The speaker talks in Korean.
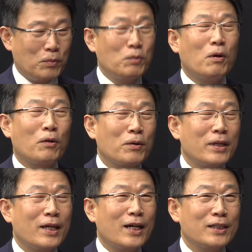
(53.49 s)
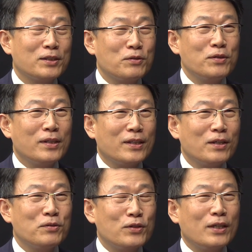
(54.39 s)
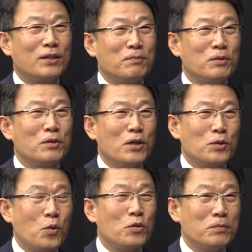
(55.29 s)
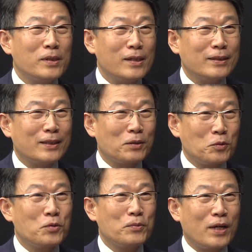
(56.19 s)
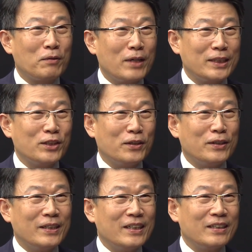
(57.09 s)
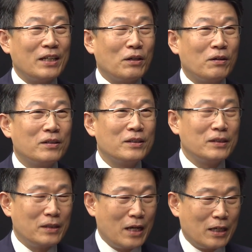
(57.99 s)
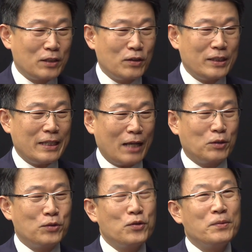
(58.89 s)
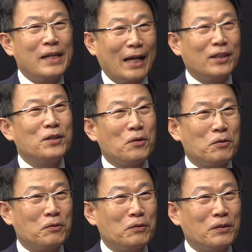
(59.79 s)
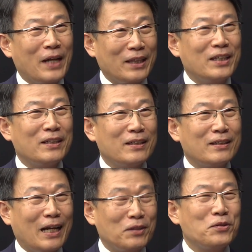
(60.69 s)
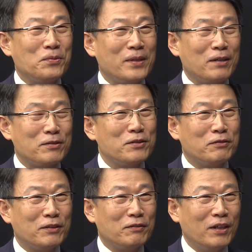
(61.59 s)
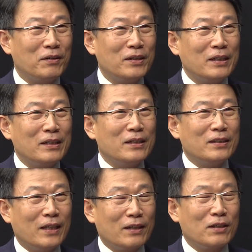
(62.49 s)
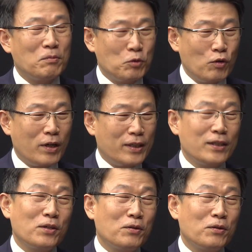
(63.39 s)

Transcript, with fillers: 뭐 어렵게 생각하실 수도 네. 있는데요. 쉽게 해서 뭐 소금을 이제 소디이라고 하죠. 나트륨 아니에요, 소금은? 그건 이제 나트륨은 네. 라틴어로 네. 나티, 나트륨이라고 쓰고 요 아, 네. 네. 그래서 뭐 유럽 같은